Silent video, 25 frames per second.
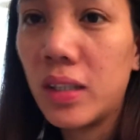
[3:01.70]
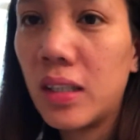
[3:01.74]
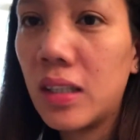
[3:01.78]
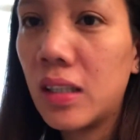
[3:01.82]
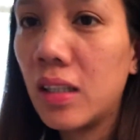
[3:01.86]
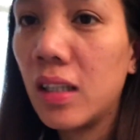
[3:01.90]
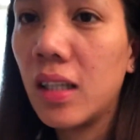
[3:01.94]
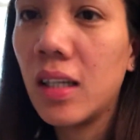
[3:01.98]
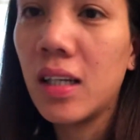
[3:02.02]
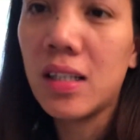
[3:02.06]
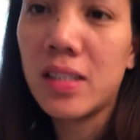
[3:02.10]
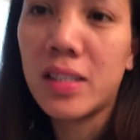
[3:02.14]

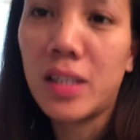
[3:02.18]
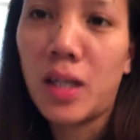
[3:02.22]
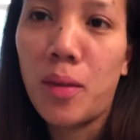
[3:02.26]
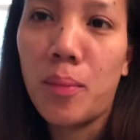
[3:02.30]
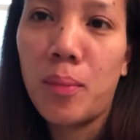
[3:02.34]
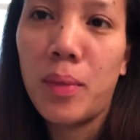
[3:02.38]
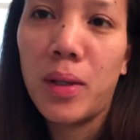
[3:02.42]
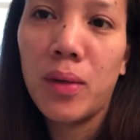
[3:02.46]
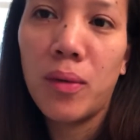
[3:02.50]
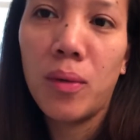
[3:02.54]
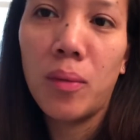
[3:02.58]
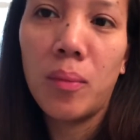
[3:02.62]
hindi
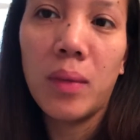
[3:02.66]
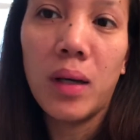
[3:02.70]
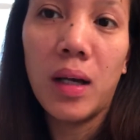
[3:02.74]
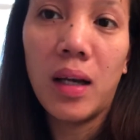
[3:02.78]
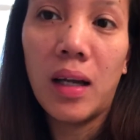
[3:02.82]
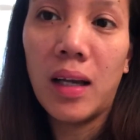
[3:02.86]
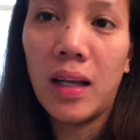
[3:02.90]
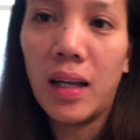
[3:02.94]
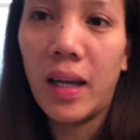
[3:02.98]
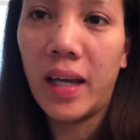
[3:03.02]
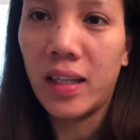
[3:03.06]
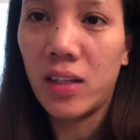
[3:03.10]
kasama yung mga
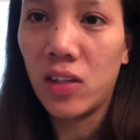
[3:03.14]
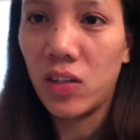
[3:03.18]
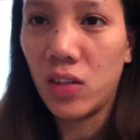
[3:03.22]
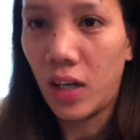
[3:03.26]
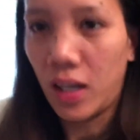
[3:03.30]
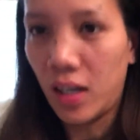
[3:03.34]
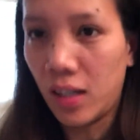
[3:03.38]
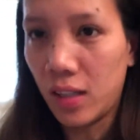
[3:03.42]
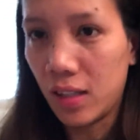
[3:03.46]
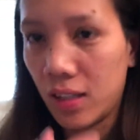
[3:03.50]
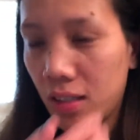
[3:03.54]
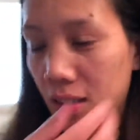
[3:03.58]
light
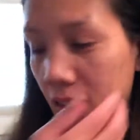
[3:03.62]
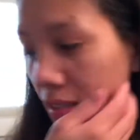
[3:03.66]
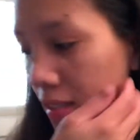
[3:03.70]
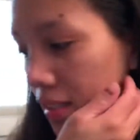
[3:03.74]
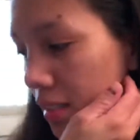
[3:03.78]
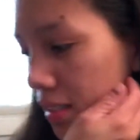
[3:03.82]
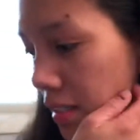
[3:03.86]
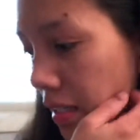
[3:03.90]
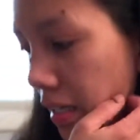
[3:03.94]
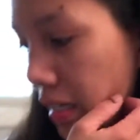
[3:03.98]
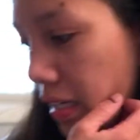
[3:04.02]
jackets.